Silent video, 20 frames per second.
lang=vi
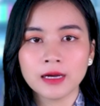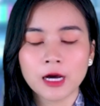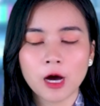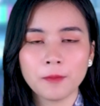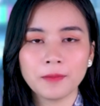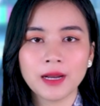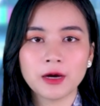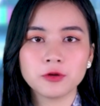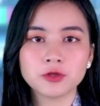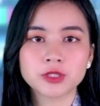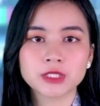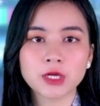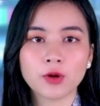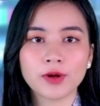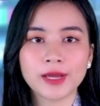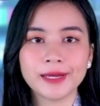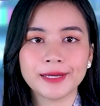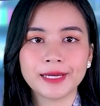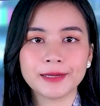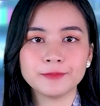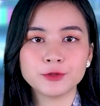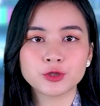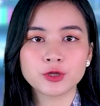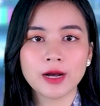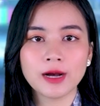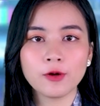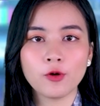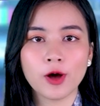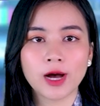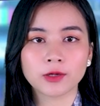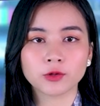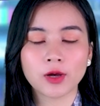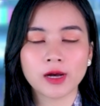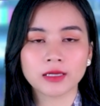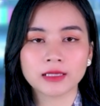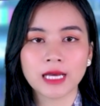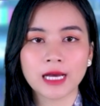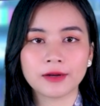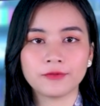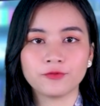không lâu sau khi kiểm soát hoàn
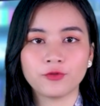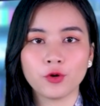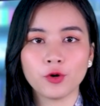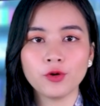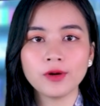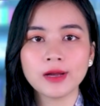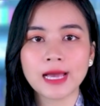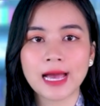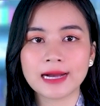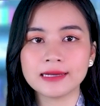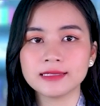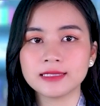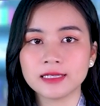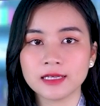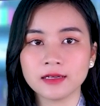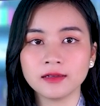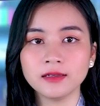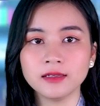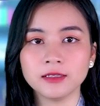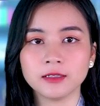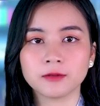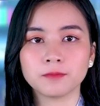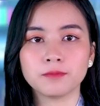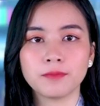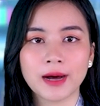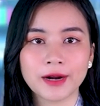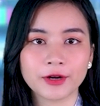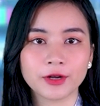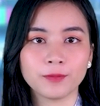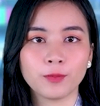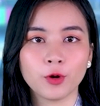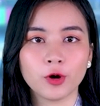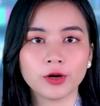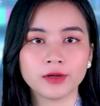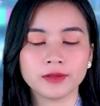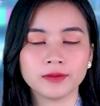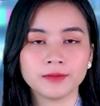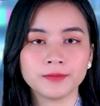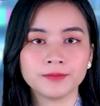toàn thành phố cảng chiến lược Mariupol.